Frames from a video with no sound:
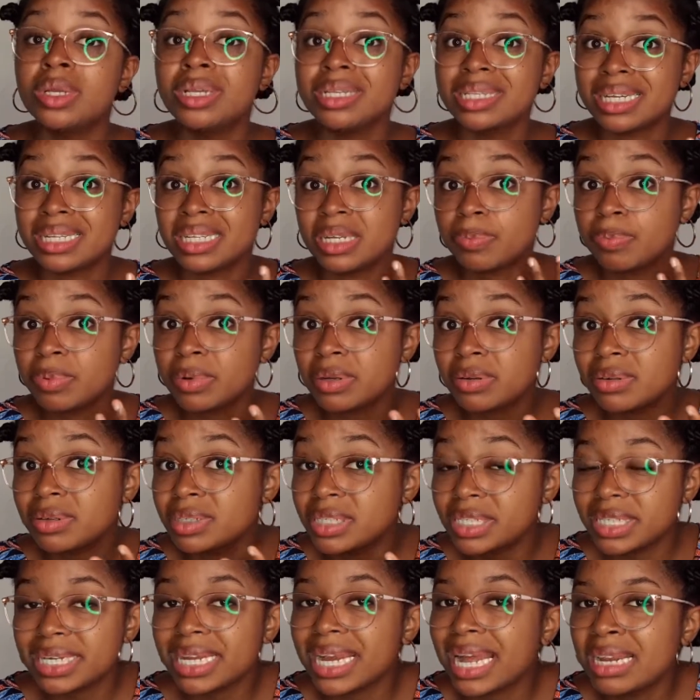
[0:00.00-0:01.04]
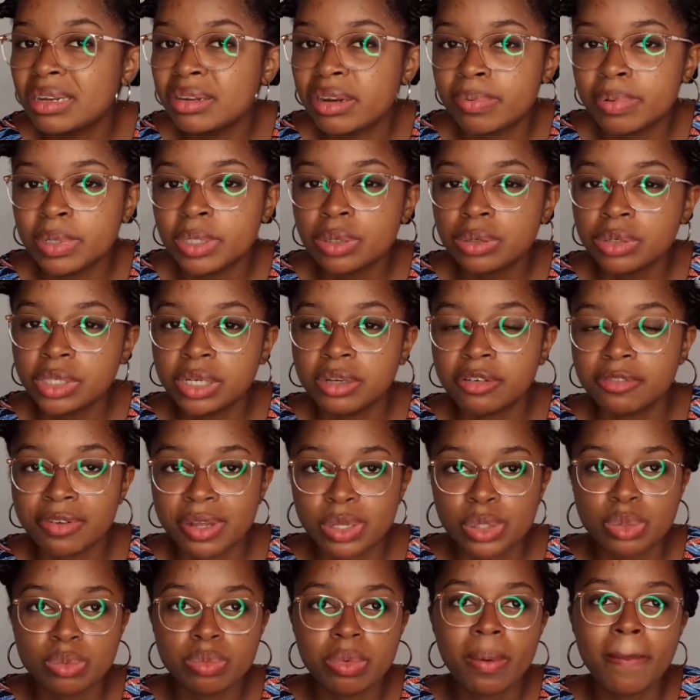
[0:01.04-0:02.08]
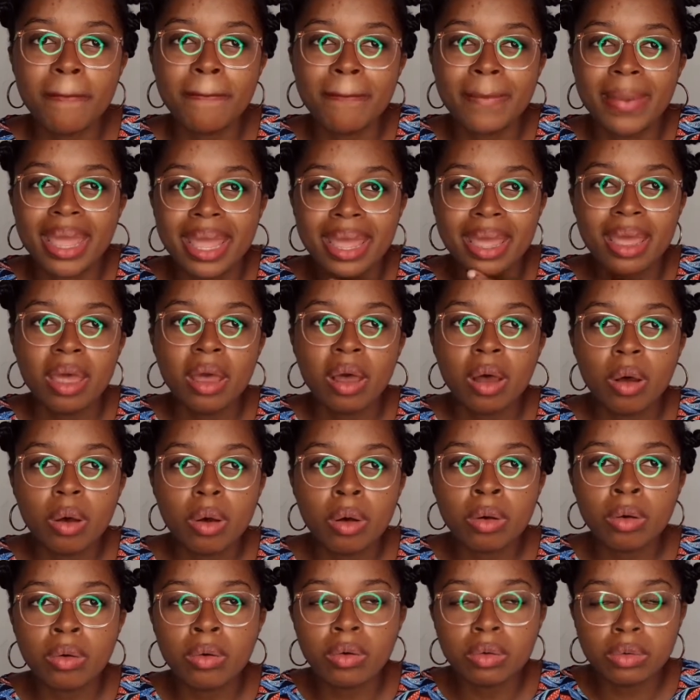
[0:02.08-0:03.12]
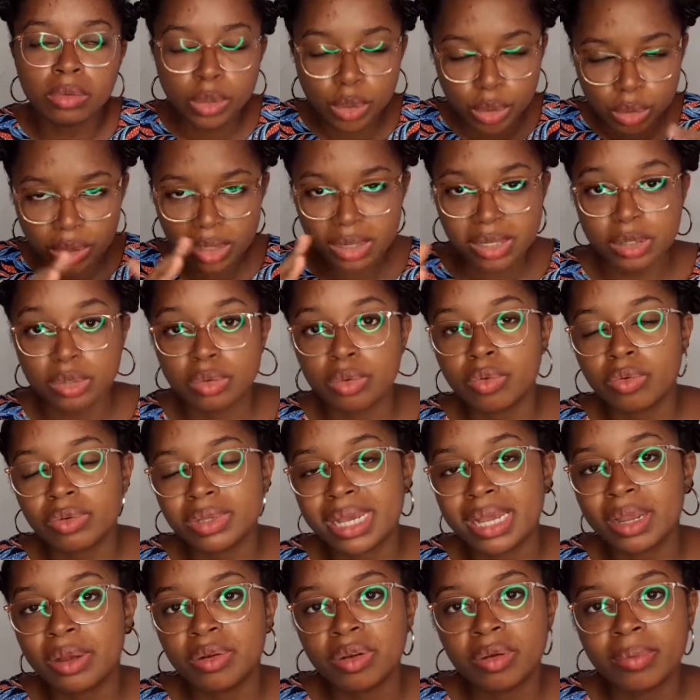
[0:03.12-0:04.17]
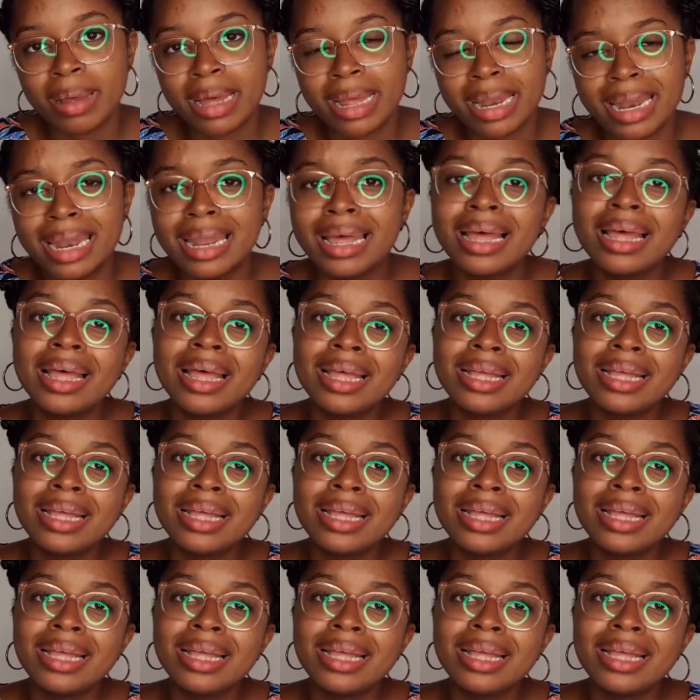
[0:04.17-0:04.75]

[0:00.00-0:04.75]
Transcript: Ça dépend en général de la personne que j'ai en face de moi, mais on, je donne ce conseil global.